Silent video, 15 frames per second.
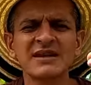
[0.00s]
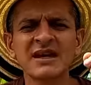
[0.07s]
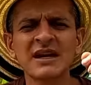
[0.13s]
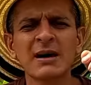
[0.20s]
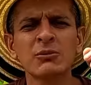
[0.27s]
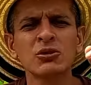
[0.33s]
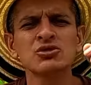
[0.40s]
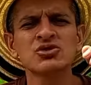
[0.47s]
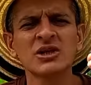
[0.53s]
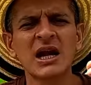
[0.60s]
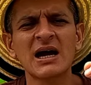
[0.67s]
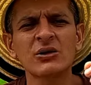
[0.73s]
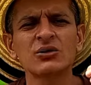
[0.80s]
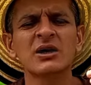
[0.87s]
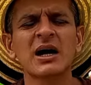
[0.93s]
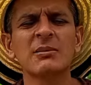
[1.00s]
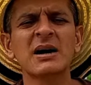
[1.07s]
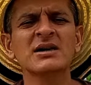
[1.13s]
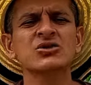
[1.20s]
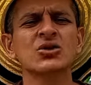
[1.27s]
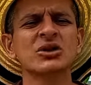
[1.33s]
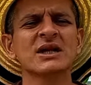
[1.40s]
tienden a mostrar una
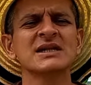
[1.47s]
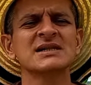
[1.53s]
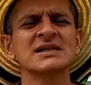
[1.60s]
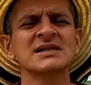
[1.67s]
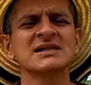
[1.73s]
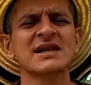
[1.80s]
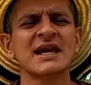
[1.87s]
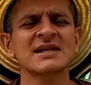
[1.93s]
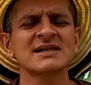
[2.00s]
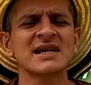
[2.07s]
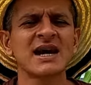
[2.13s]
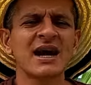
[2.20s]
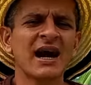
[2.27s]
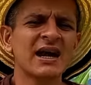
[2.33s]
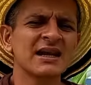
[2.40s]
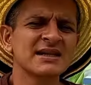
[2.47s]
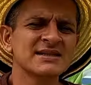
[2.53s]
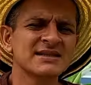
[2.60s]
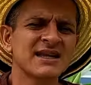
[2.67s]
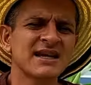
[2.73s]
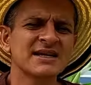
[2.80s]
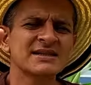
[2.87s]
mayor resistencia al
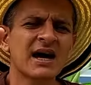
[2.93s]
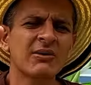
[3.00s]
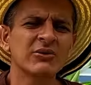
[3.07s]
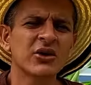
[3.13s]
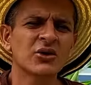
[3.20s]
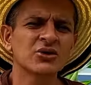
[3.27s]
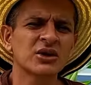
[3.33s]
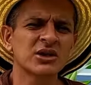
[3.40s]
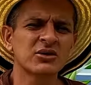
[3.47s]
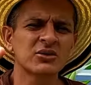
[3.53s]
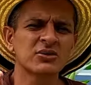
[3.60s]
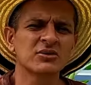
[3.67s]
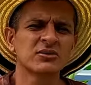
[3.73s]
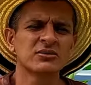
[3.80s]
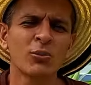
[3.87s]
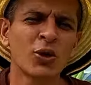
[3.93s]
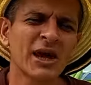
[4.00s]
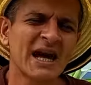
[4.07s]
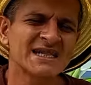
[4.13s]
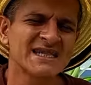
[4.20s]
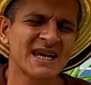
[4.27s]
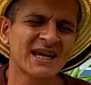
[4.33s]
estrés abiótico, como
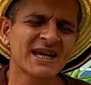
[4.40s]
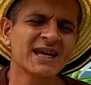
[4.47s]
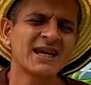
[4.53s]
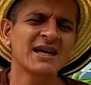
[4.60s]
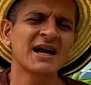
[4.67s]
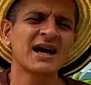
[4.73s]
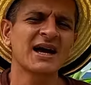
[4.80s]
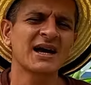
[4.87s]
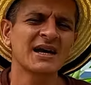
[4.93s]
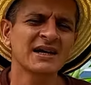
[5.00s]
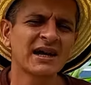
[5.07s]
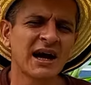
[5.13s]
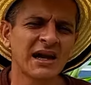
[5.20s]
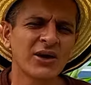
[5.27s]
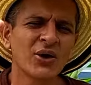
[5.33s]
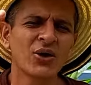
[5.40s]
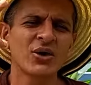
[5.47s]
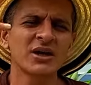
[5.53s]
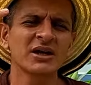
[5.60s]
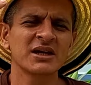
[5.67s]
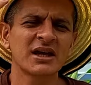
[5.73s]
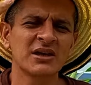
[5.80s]
la sequía, el
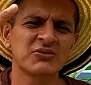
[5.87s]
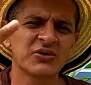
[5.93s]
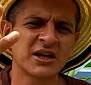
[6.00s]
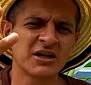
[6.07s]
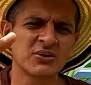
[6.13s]
calor y el